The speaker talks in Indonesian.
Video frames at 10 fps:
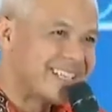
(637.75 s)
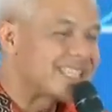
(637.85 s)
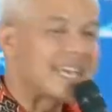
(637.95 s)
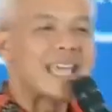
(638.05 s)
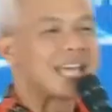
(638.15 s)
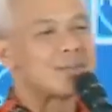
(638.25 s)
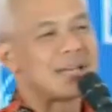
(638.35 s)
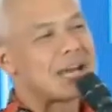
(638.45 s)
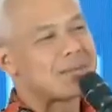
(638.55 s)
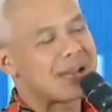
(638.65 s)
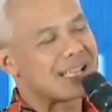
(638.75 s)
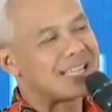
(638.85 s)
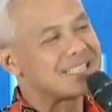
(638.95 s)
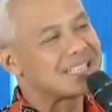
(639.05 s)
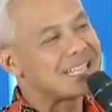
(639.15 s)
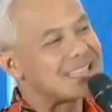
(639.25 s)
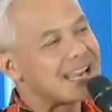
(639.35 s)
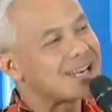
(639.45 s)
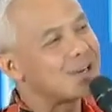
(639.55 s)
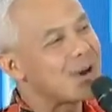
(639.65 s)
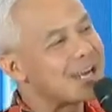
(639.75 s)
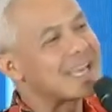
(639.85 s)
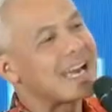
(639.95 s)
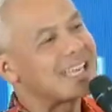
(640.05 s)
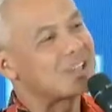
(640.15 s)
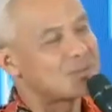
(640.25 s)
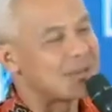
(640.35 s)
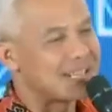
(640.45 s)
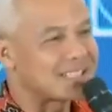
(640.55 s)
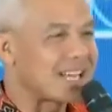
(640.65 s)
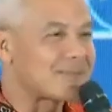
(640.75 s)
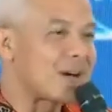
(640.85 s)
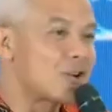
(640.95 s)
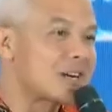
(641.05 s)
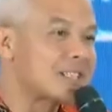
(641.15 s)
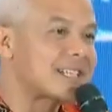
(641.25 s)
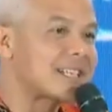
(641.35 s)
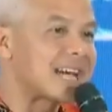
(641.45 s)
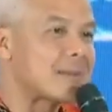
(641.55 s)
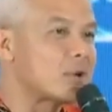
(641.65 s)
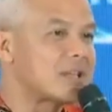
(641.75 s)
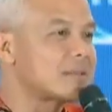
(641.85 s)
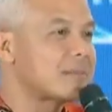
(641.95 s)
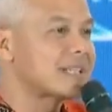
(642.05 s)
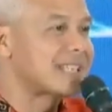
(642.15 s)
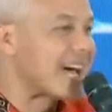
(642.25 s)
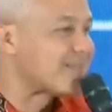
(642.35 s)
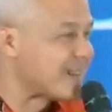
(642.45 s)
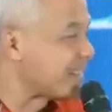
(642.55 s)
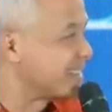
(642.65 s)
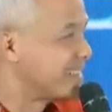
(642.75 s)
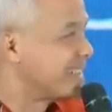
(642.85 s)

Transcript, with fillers: Saya ingin mendapatkan cerita keluarga itu pada saat Pak Hugen jadi Kapolri seperti apa.